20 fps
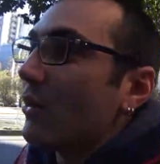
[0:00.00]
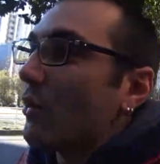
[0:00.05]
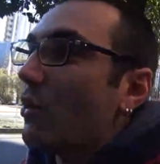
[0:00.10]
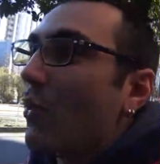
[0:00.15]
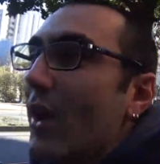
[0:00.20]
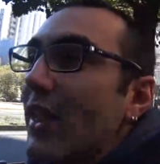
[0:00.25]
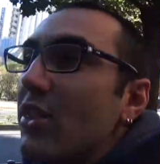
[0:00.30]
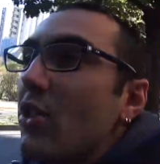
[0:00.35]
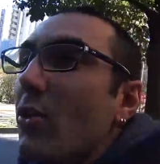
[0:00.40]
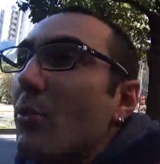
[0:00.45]

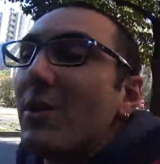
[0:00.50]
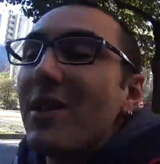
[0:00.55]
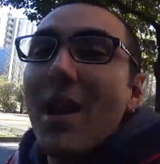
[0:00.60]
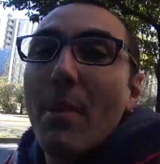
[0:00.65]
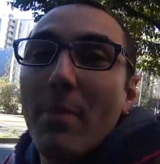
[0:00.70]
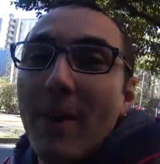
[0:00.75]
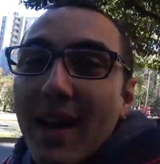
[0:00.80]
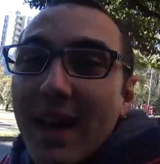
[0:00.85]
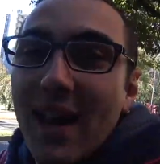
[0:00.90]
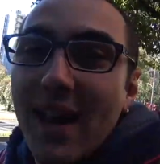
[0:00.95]
cuando voy a
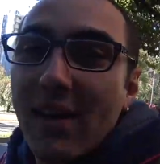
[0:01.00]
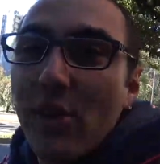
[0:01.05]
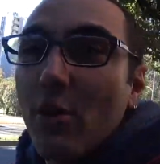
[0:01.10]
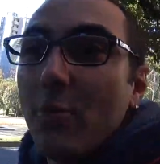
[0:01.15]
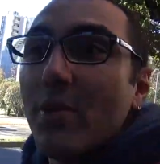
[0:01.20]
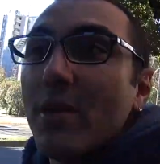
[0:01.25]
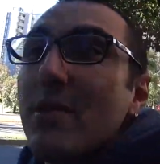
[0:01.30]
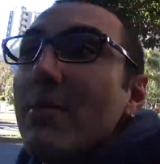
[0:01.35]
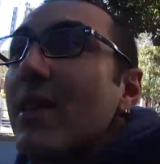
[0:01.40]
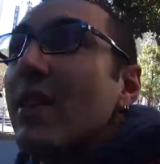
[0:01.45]
parar, lo
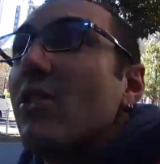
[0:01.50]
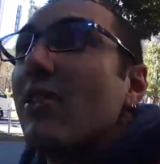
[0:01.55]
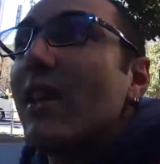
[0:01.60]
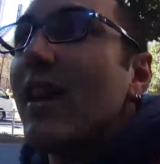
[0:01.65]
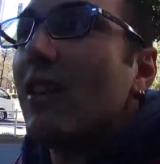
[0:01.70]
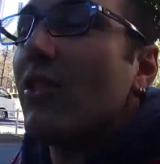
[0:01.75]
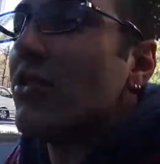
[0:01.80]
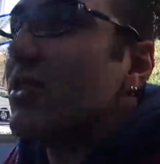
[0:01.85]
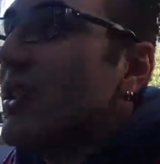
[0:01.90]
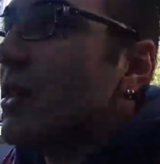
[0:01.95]
primero que
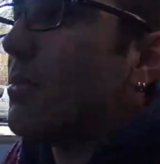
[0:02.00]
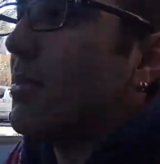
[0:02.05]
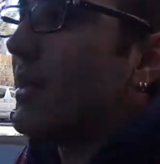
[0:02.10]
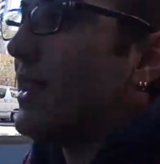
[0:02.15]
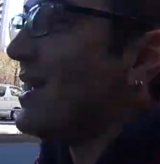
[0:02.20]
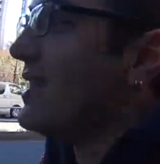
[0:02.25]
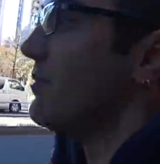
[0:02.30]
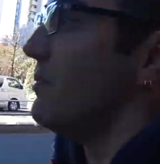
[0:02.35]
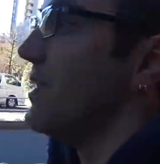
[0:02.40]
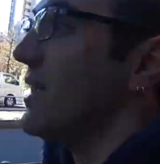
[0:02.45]
hago siempre
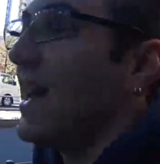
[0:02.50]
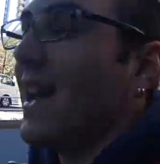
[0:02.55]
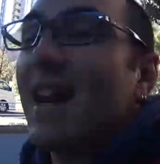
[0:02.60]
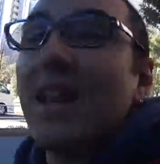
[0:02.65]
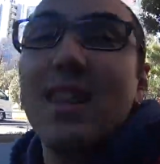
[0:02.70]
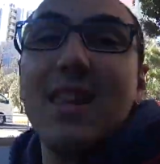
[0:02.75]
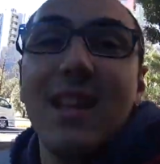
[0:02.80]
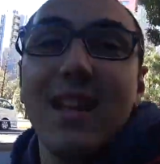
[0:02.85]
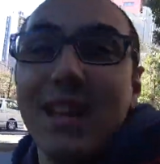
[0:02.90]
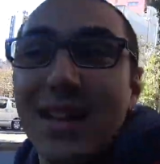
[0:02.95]
es mirar
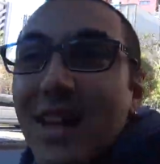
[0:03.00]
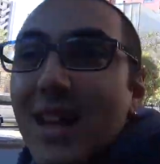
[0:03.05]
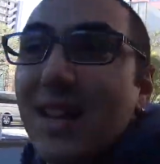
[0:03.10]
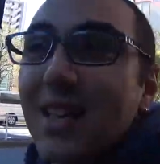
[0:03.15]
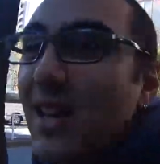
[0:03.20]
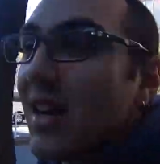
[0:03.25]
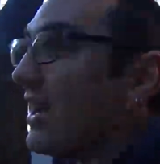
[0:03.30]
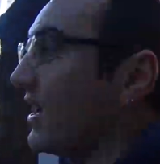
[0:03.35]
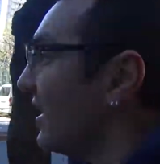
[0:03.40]
hacia atrás,